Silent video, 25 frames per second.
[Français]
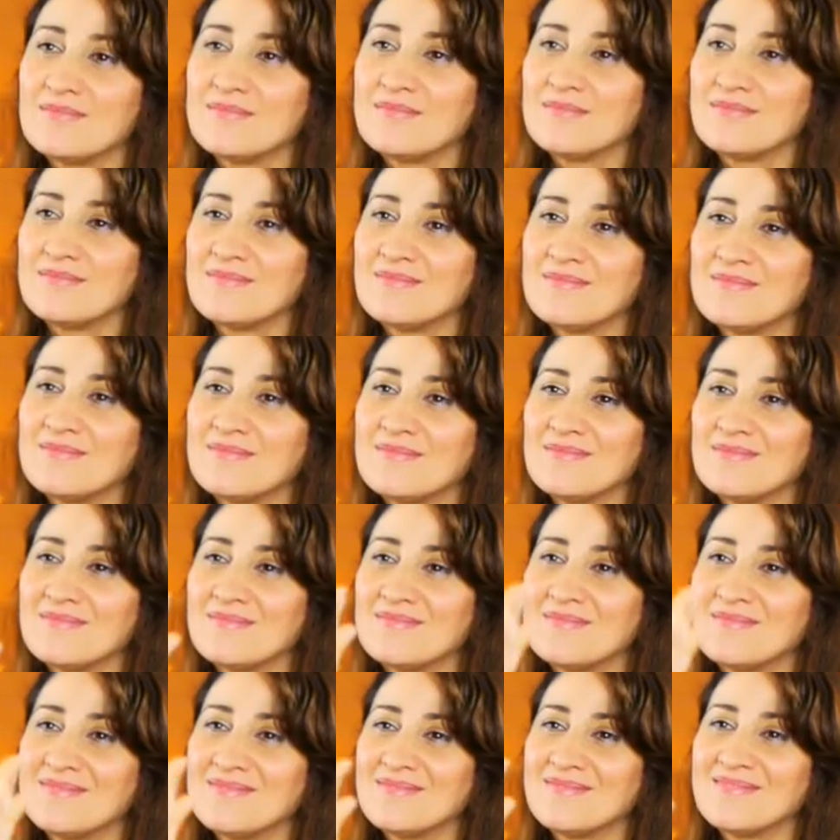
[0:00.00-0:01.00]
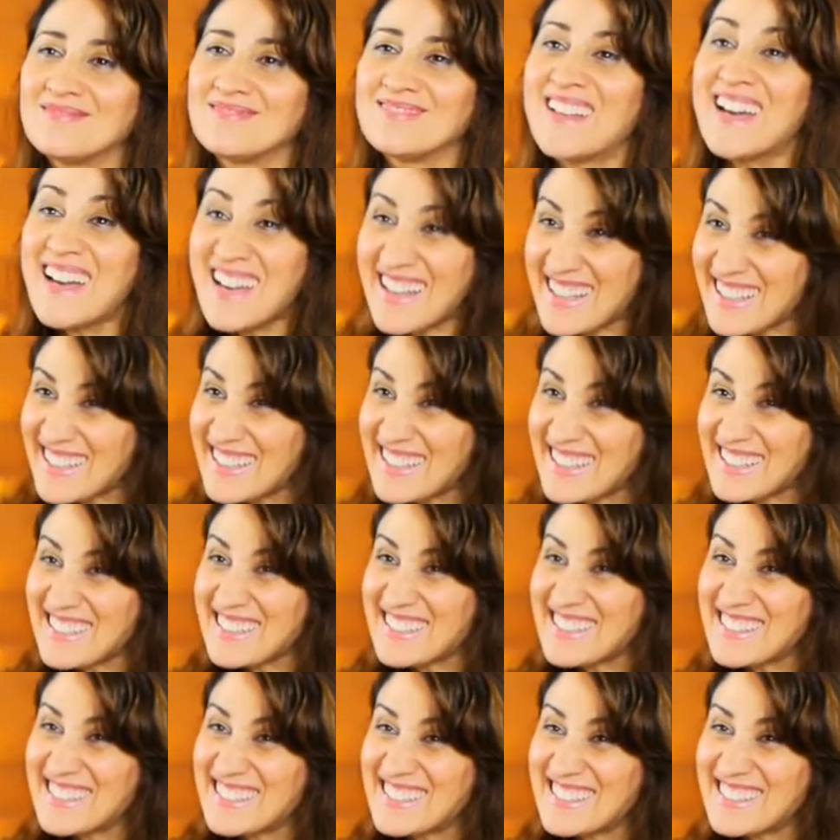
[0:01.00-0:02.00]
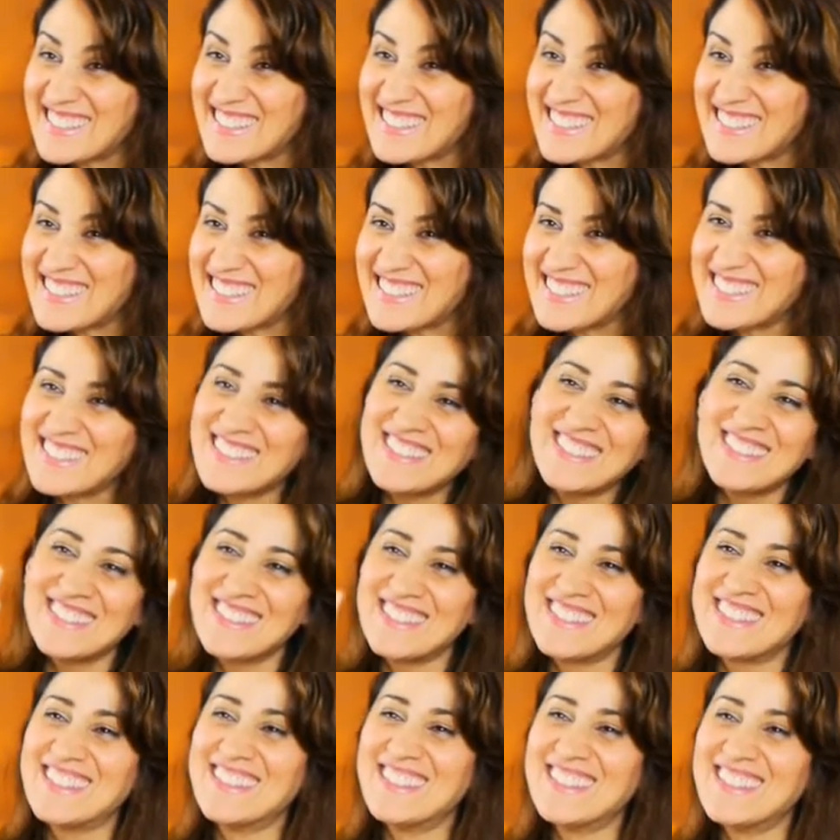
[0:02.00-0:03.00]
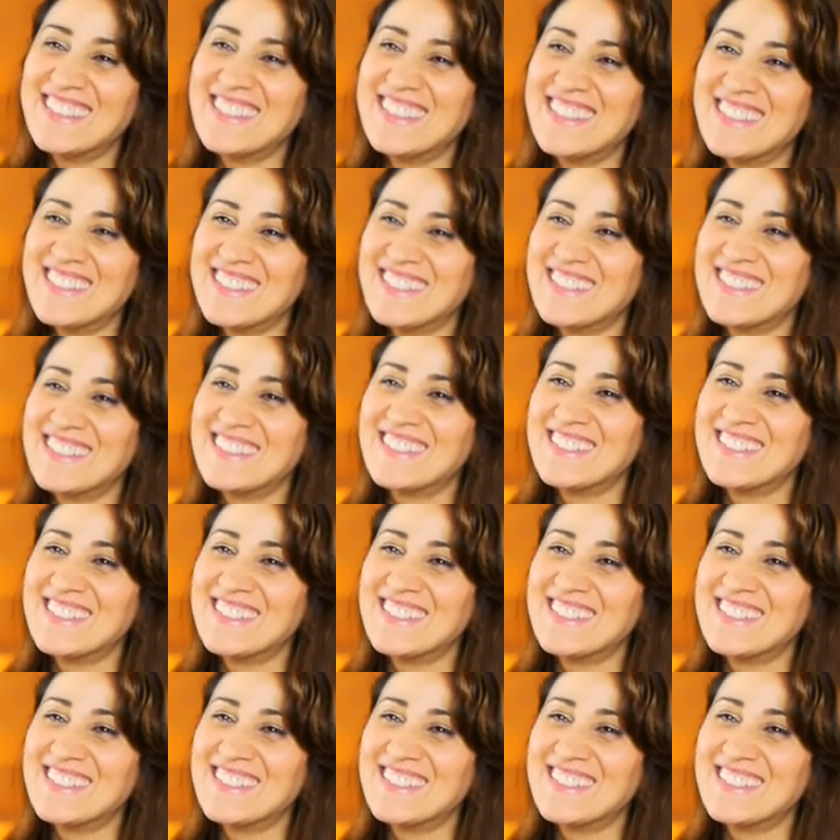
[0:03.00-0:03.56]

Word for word: Avoir des enfants. Ah Oui, mon rêve, ce serait